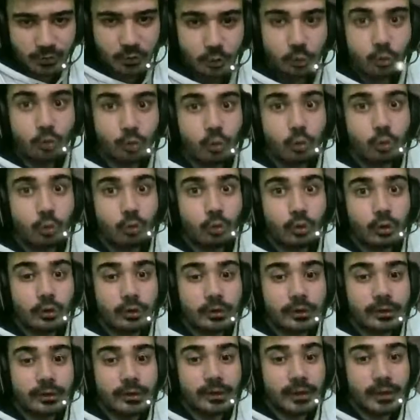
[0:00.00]
Su,
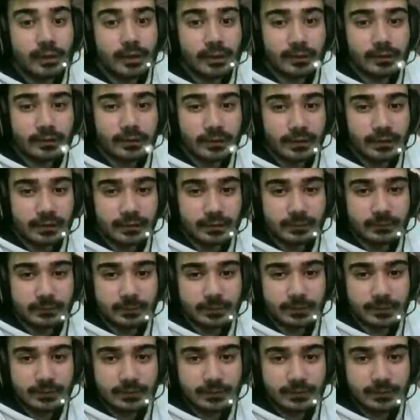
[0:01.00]
son hızda hayatta gidilmez.